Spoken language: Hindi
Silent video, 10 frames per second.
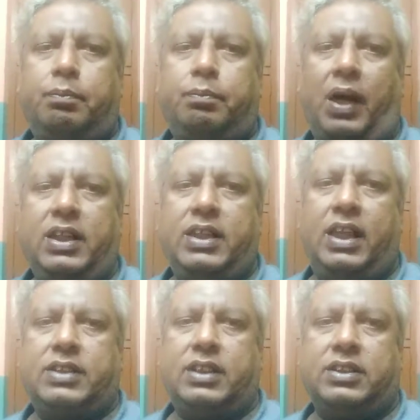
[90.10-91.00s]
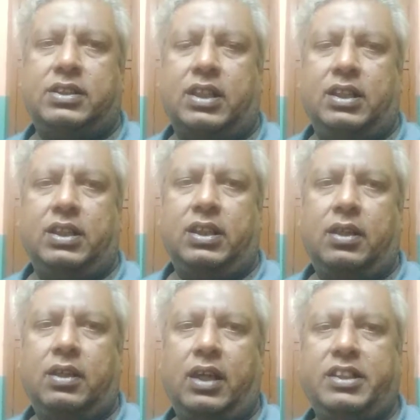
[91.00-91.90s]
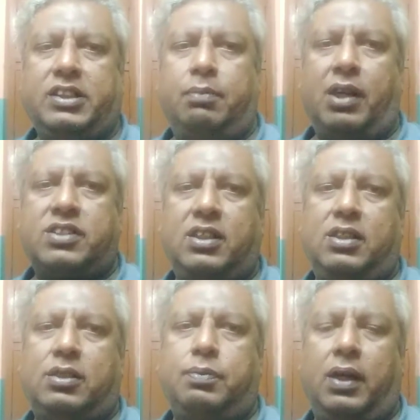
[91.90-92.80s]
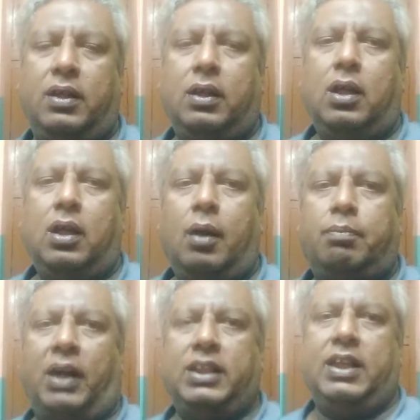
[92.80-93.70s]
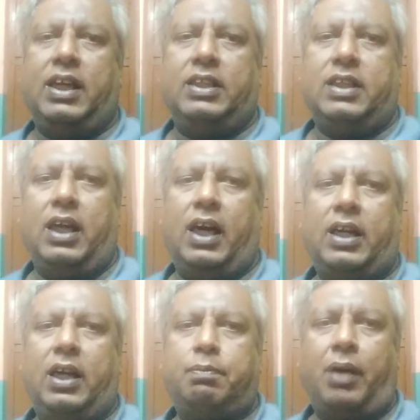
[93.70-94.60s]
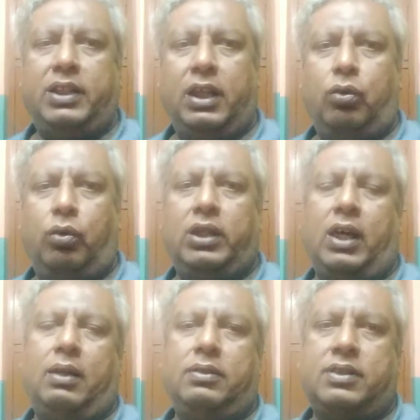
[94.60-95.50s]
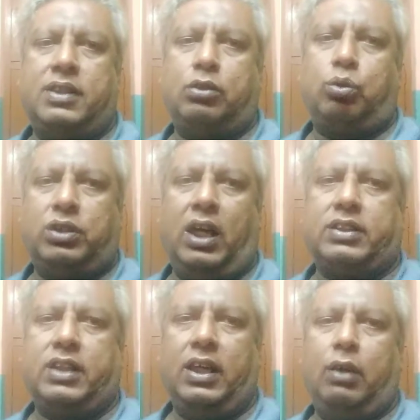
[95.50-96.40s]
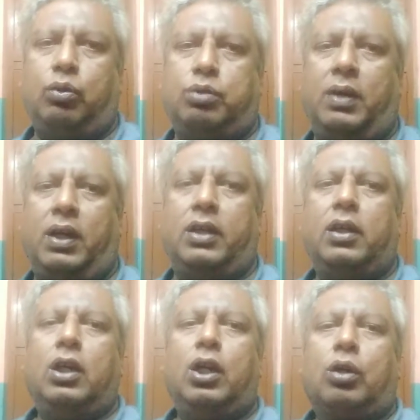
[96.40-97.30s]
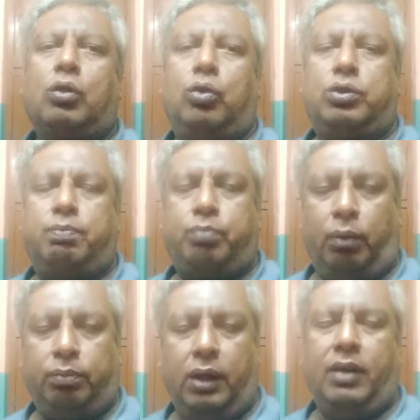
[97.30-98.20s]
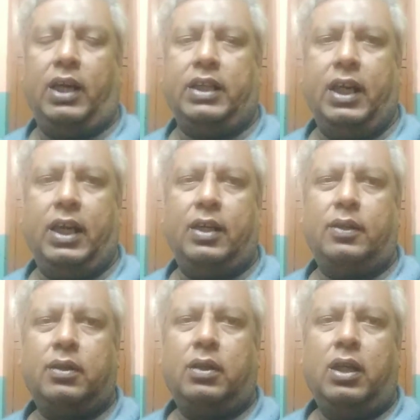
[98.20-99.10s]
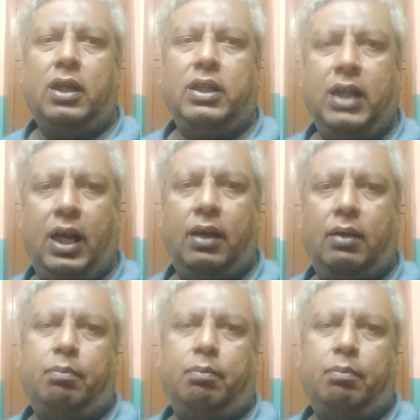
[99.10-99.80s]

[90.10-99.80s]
पानी जैसा चीज़ के लिए एट्टी परसेंट इसमें पानी रहते हैं अगर पानी कोई कारण से सूख जाते हैं उसमें कुछ प्रॉब्लम आ गया या